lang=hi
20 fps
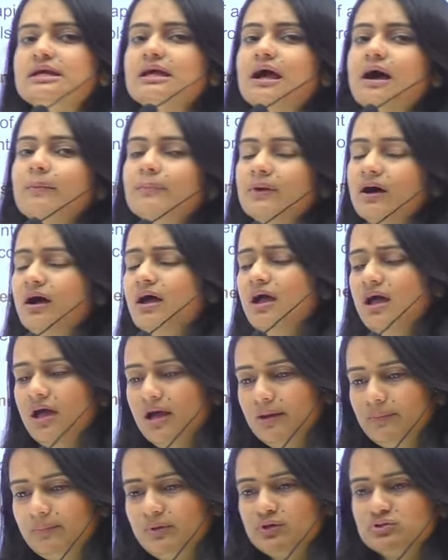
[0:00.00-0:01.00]
आपका
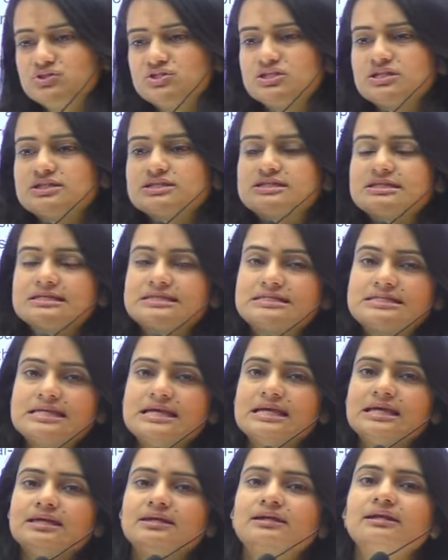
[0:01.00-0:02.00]
एम्ब्रियोजेनेसिस से
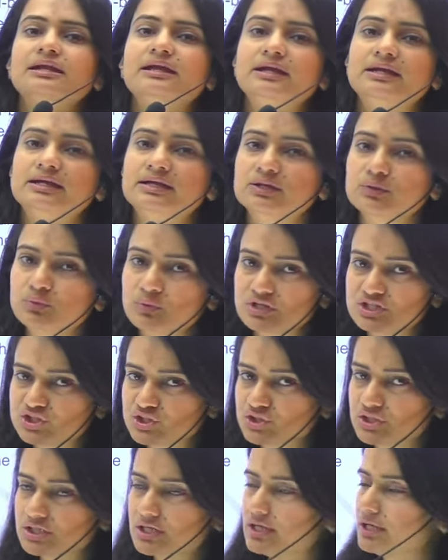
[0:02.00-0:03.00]
ही रिलेटेड
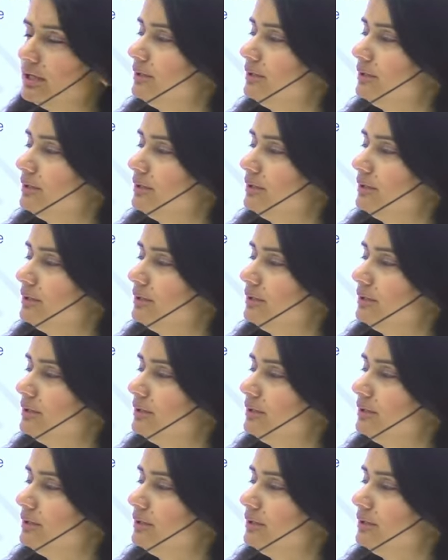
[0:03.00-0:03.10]
क्वेश्चन है